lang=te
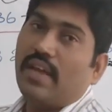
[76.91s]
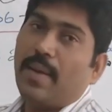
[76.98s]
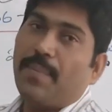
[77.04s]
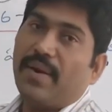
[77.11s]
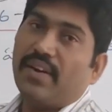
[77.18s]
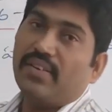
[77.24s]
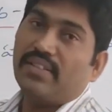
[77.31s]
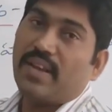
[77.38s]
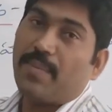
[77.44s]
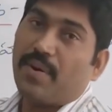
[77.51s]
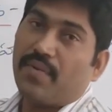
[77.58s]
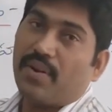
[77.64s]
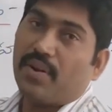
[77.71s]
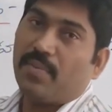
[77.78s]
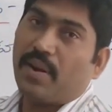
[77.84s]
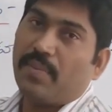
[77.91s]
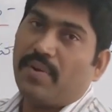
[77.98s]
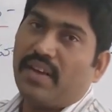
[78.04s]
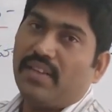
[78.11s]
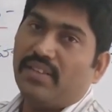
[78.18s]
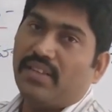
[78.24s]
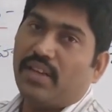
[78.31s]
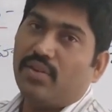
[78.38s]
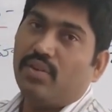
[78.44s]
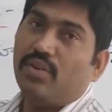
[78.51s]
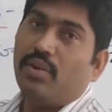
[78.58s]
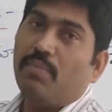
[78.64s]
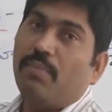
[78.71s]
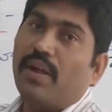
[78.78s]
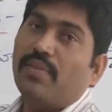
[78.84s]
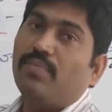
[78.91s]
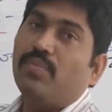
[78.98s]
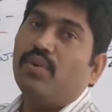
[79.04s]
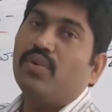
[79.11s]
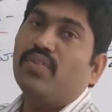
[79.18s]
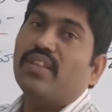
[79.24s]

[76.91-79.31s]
ఎప్పటి నుంచి ఎప్పటి వరకు పరిపాలించారు పదమూడు